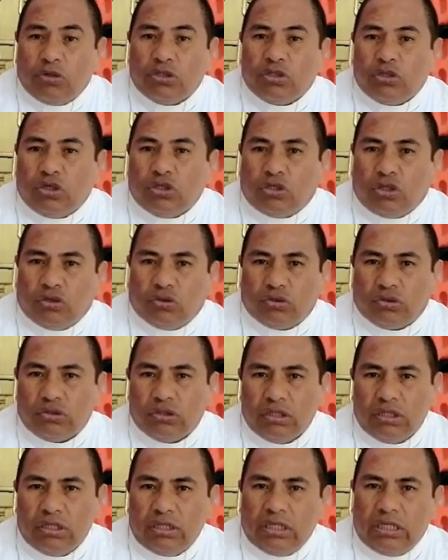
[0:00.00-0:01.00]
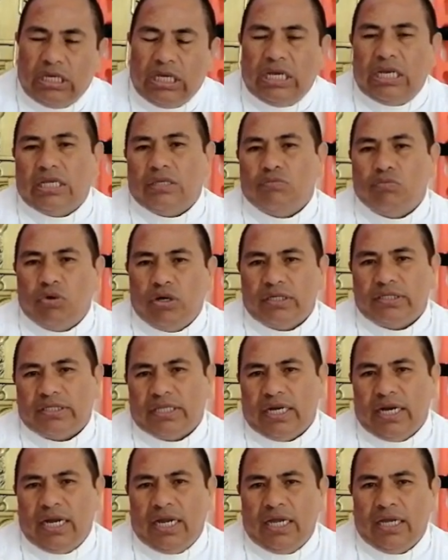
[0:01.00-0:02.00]
a vosotros y les
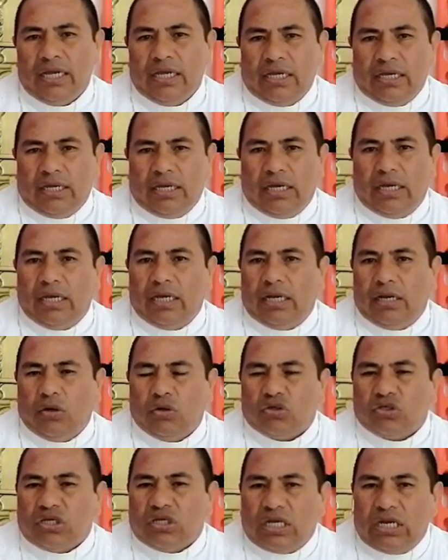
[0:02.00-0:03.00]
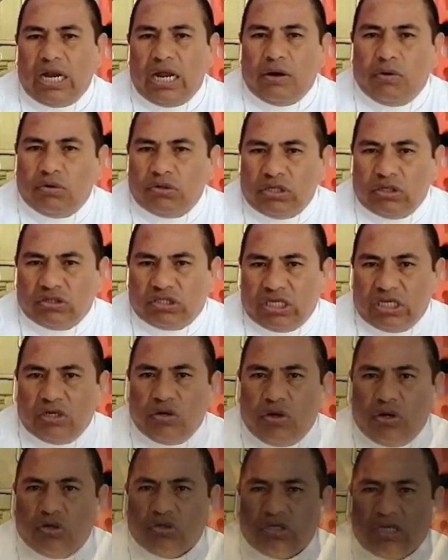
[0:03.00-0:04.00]
muestra eh, los clavos, el
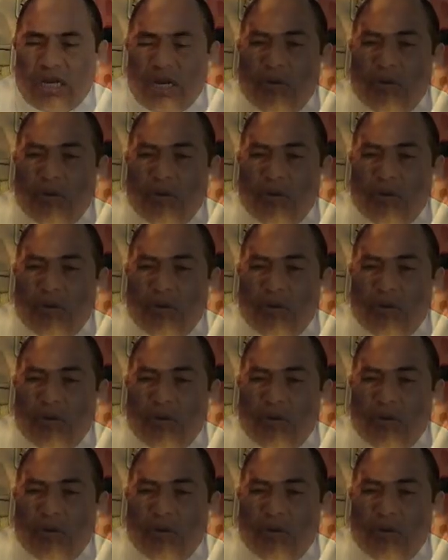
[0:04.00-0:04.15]
signo de los